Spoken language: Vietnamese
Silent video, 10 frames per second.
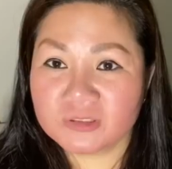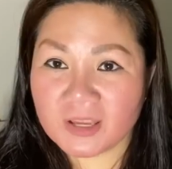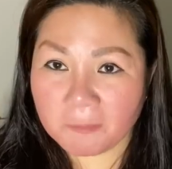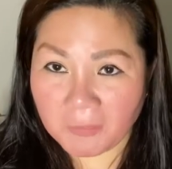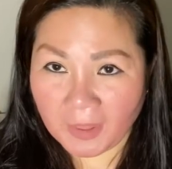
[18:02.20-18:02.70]

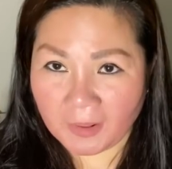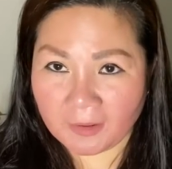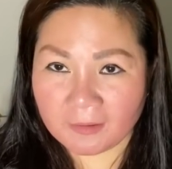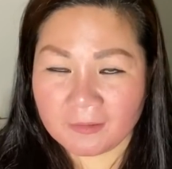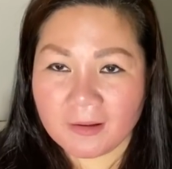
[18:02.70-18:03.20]
cha
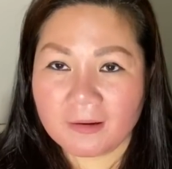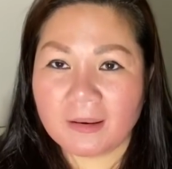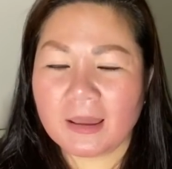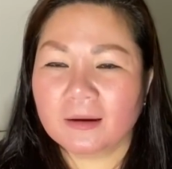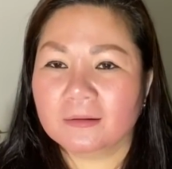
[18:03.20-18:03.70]
mẹ
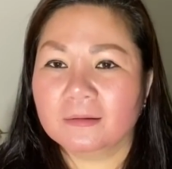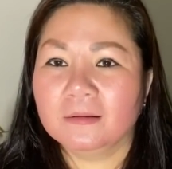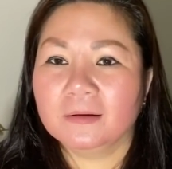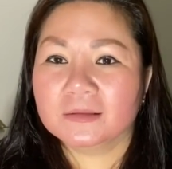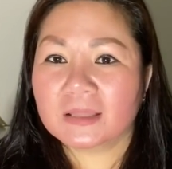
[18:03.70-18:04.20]
là
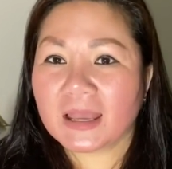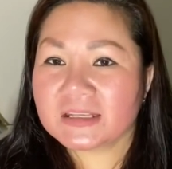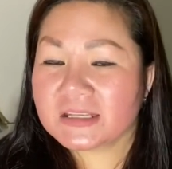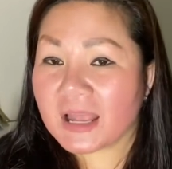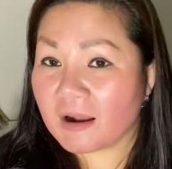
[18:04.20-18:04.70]
tại
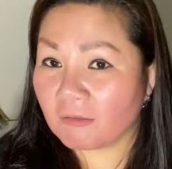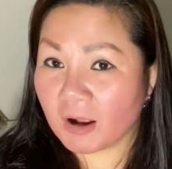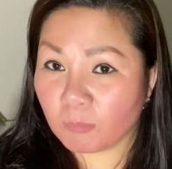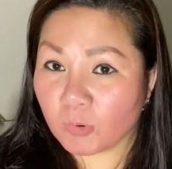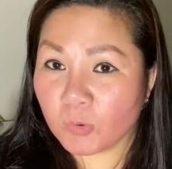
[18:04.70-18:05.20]
sao
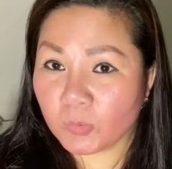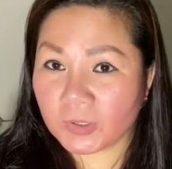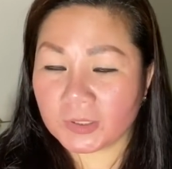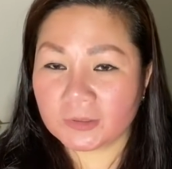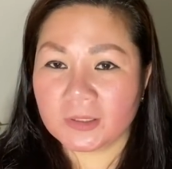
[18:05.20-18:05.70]
không có
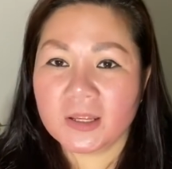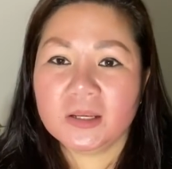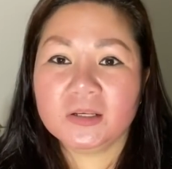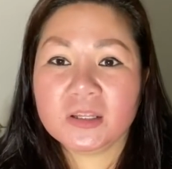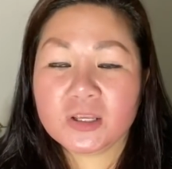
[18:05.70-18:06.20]
quyền
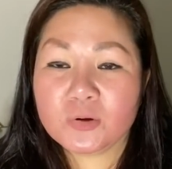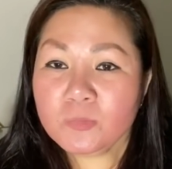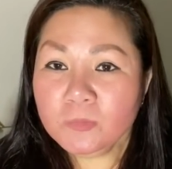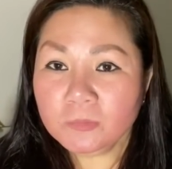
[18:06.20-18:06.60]
nếu